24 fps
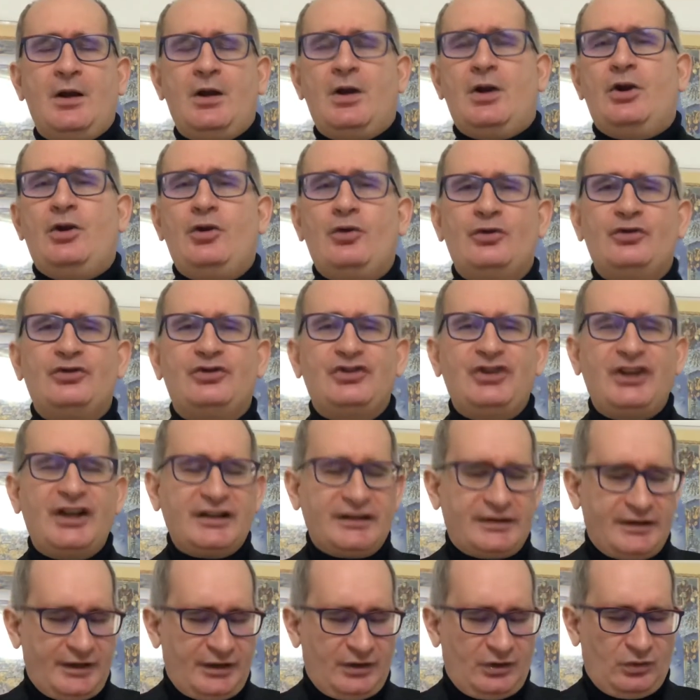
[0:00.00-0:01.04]
Non
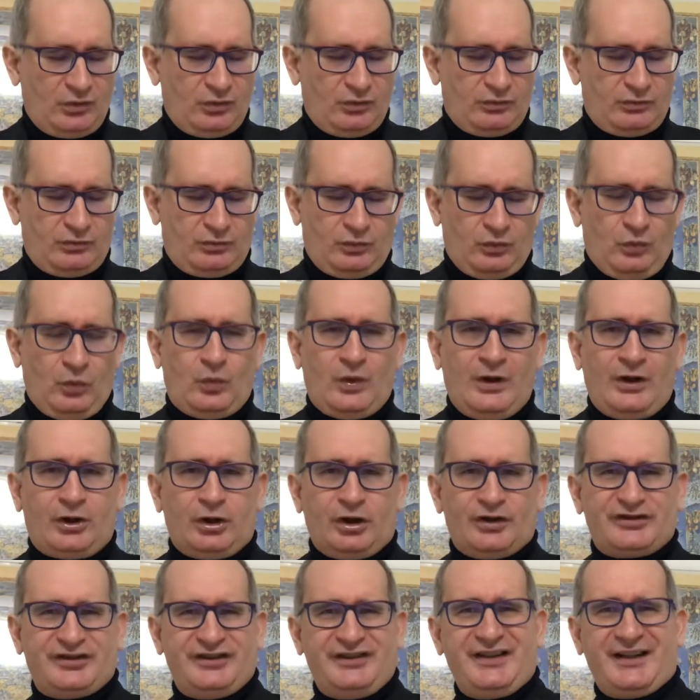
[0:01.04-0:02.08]
siete un
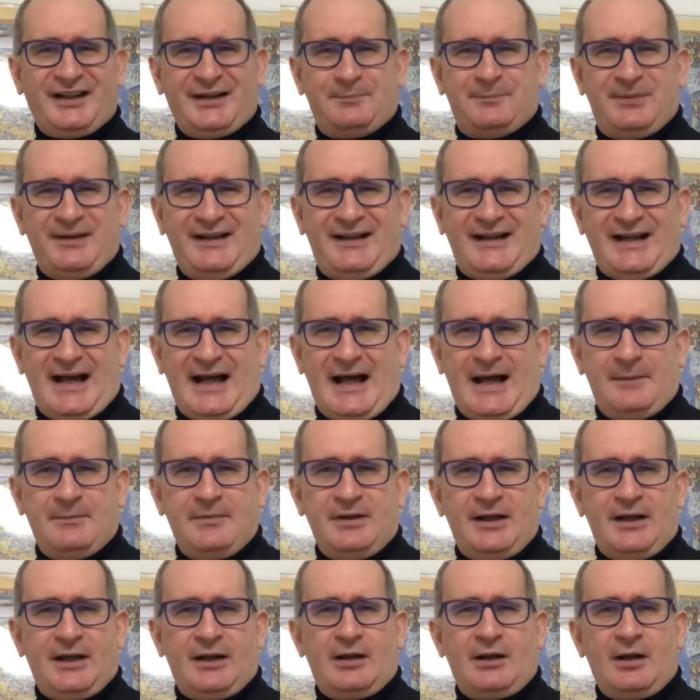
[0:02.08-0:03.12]
qualcosa di
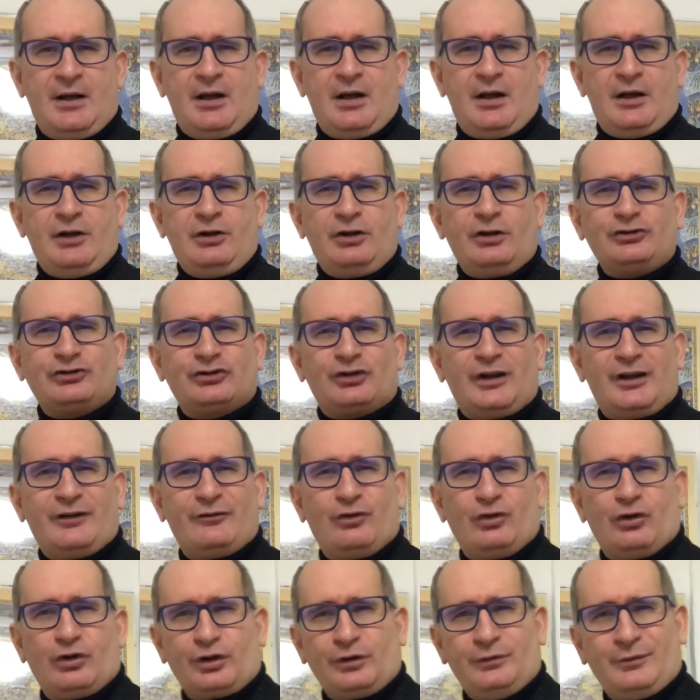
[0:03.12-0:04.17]
replicabile. Il nostro
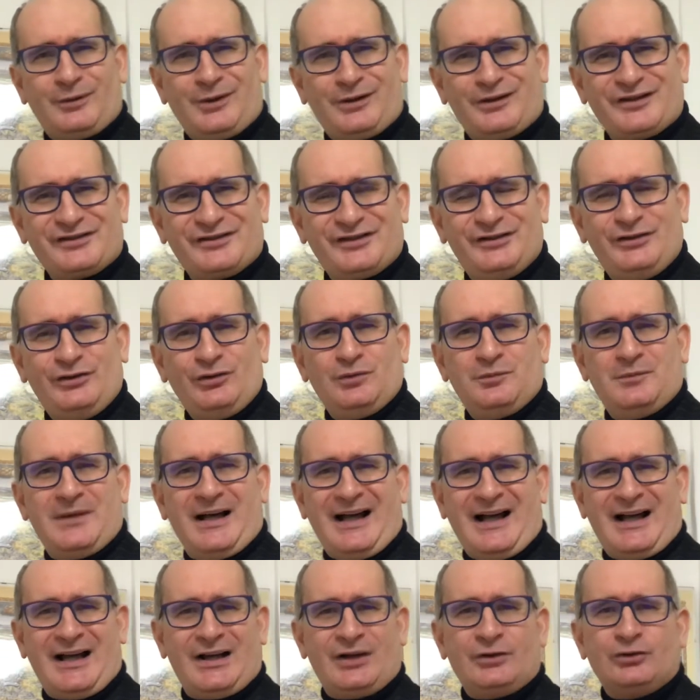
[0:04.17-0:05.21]
lavoro è un qualcosa di
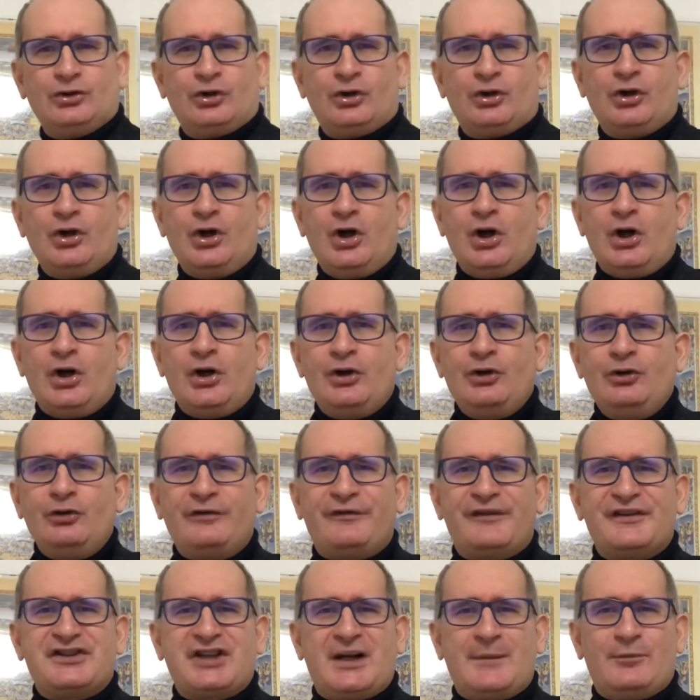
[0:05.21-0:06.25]
umano, noi
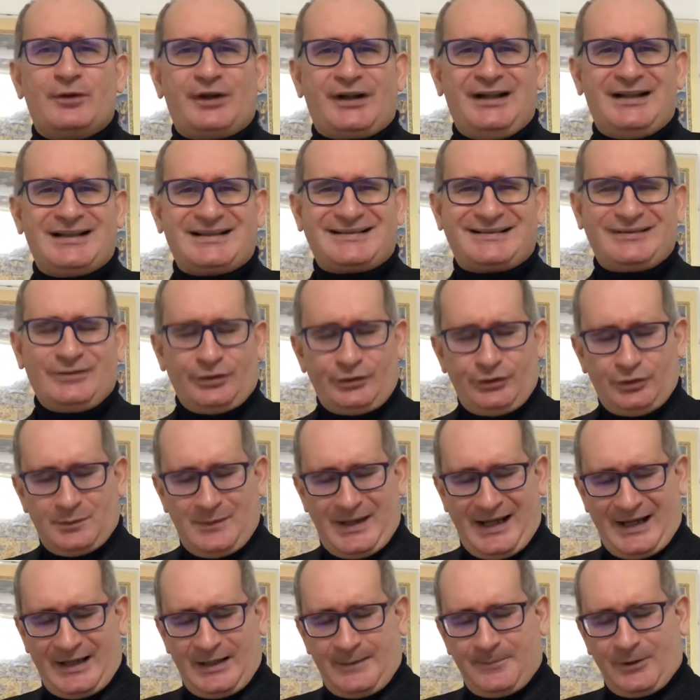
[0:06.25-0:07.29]
facciamo relazioni
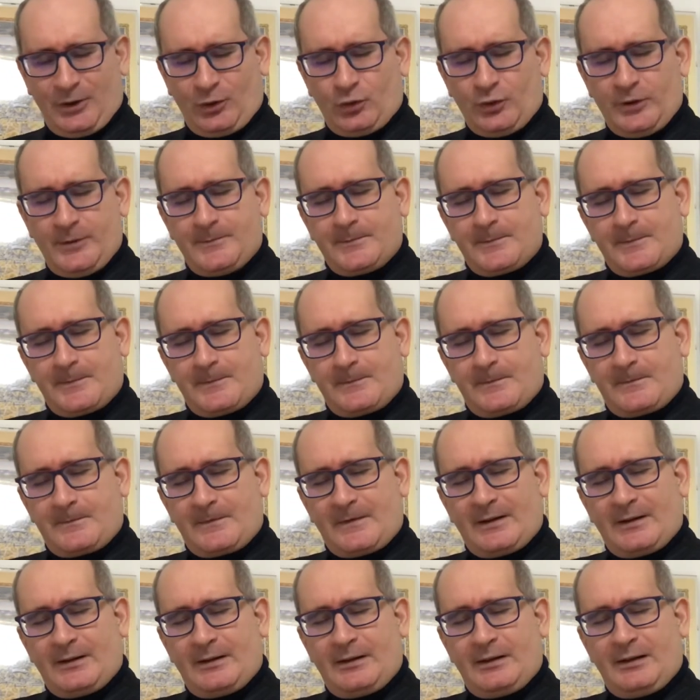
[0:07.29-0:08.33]
umane, per cui
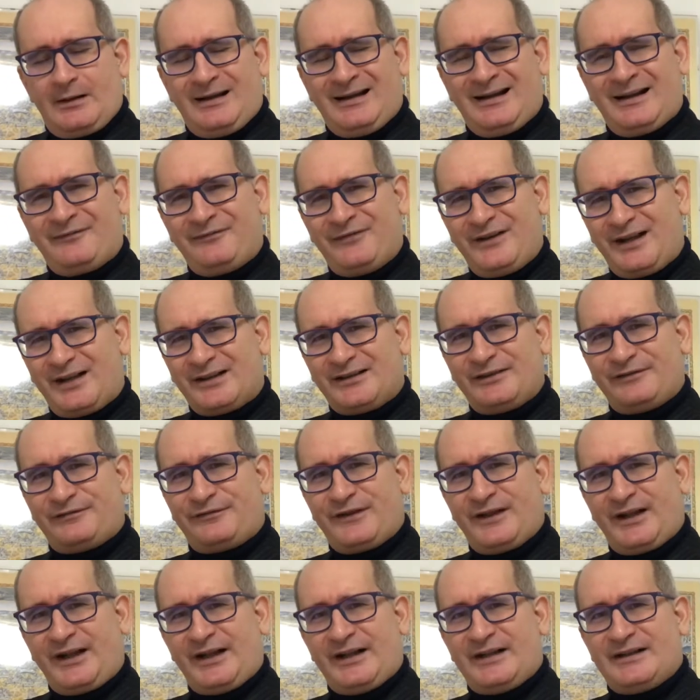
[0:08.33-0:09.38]
la vera
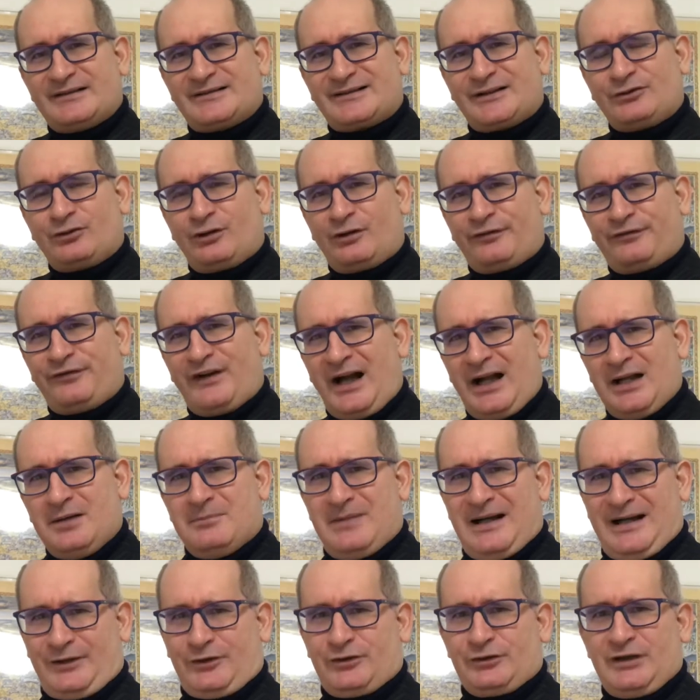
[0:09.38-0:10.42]
differenza non lo fa il
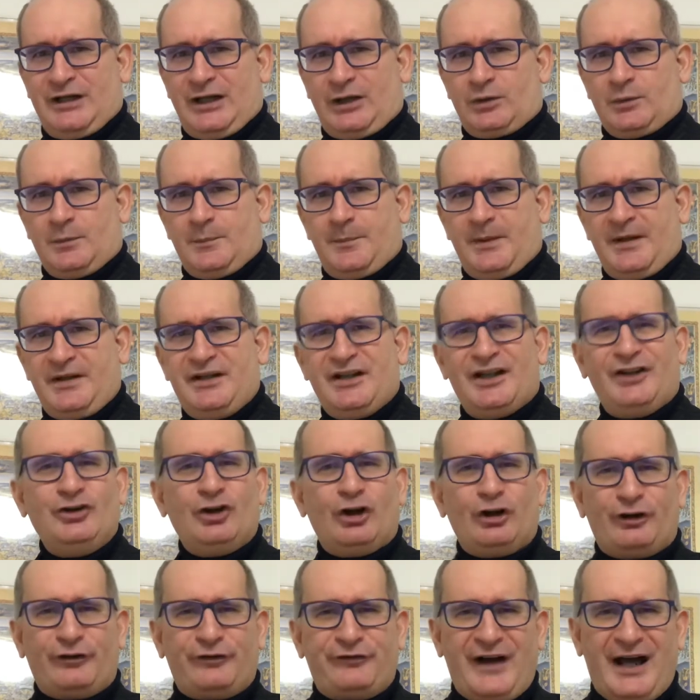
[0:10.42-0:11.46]
marchio della compagnia,
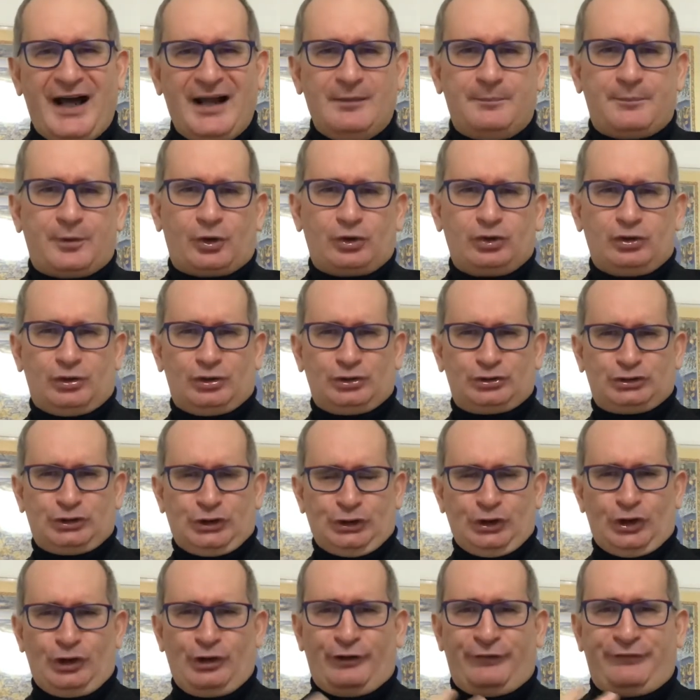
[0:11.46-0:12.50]
non lo fa il prodotto,
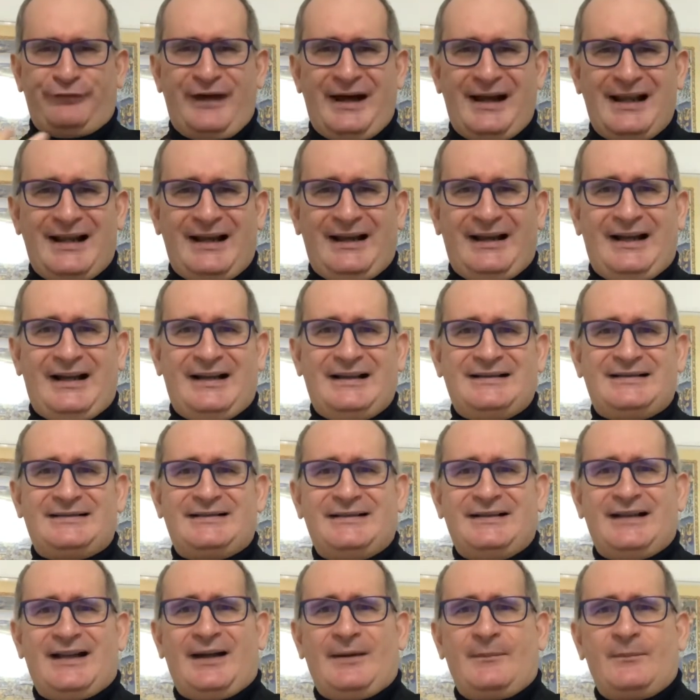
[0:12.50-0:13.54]
non lo fa la
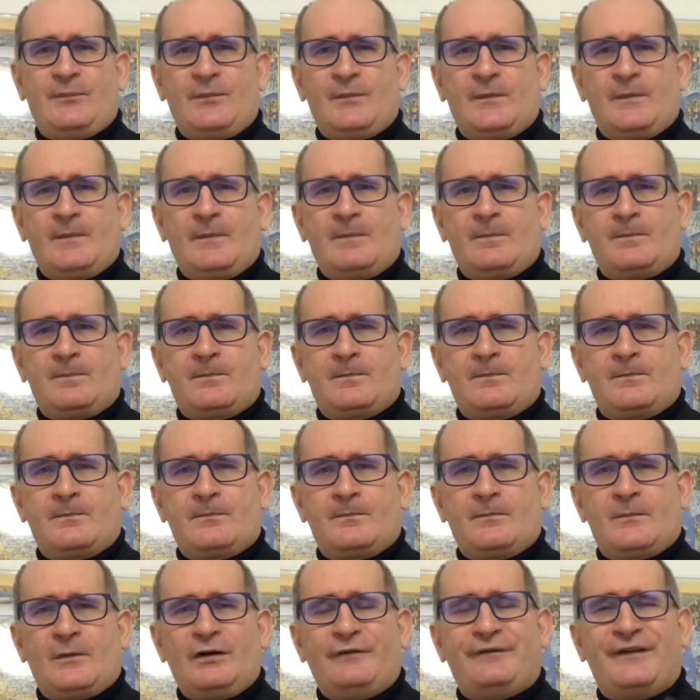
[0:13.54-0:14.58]
garanzia.
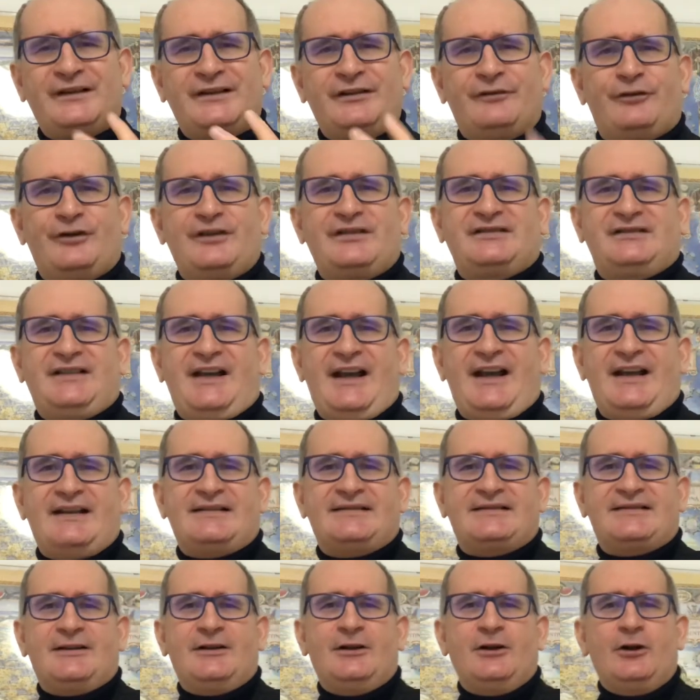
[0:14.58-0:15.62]
Lo fate voi
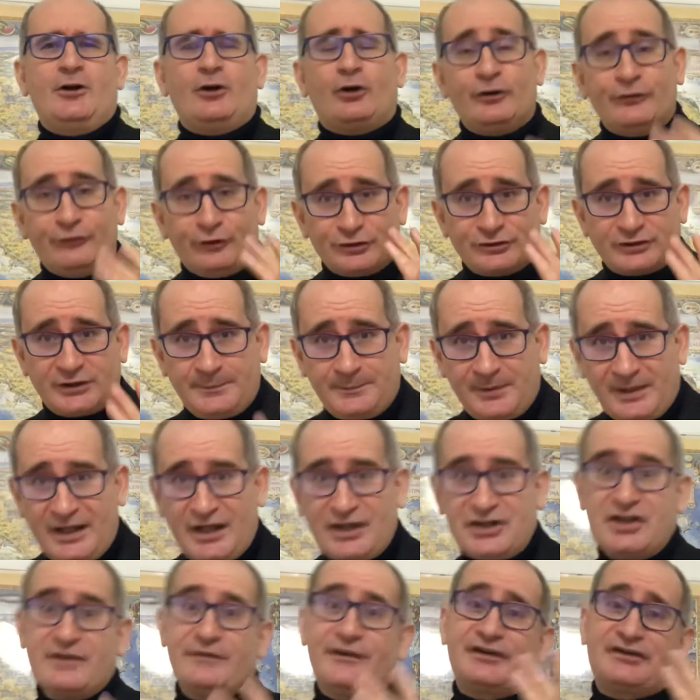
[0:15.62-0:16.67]
stessi, con i vostri
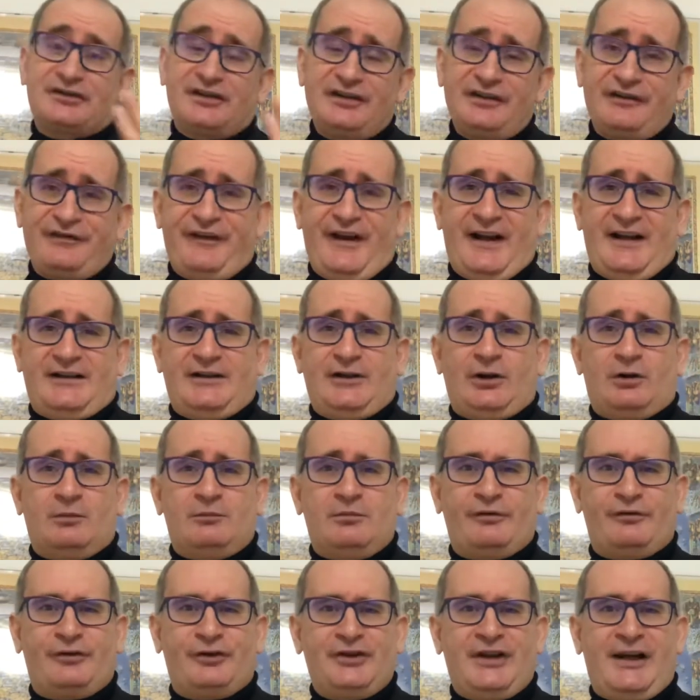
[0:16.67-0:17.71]
pregi e i vostri difetti, come
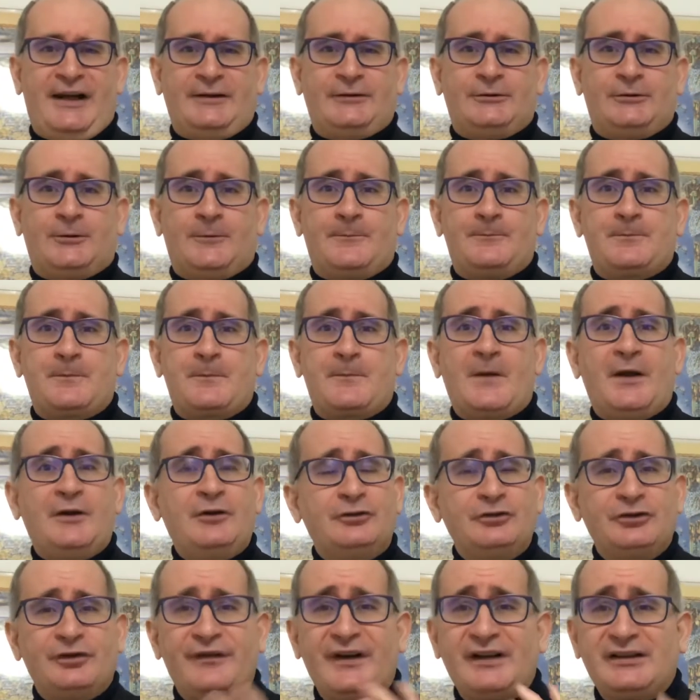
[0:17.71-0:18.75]
vi ho detto. Non
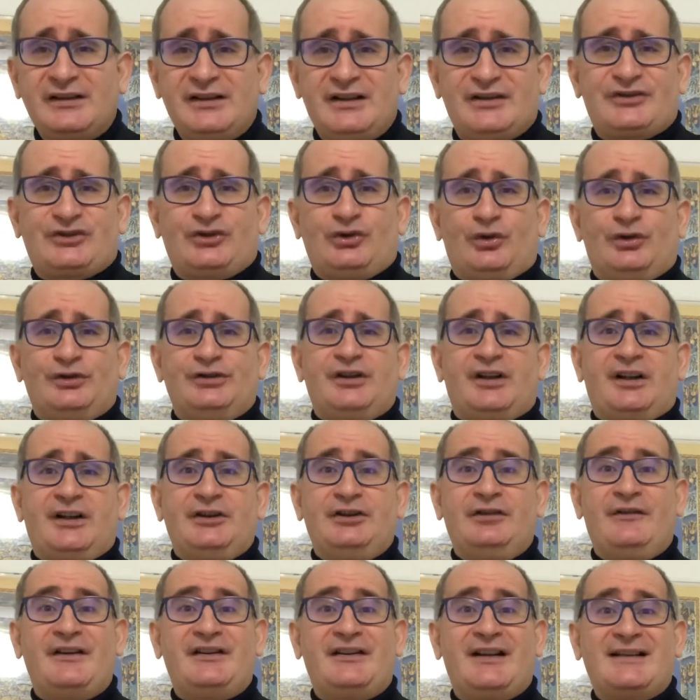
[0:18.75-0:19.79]
dovete nasconderli,
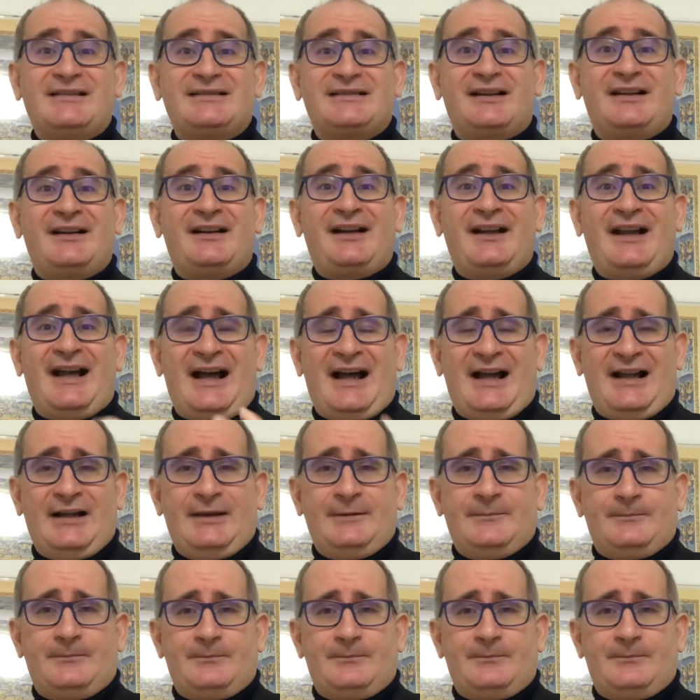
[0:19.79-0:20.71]
dovete essere reali.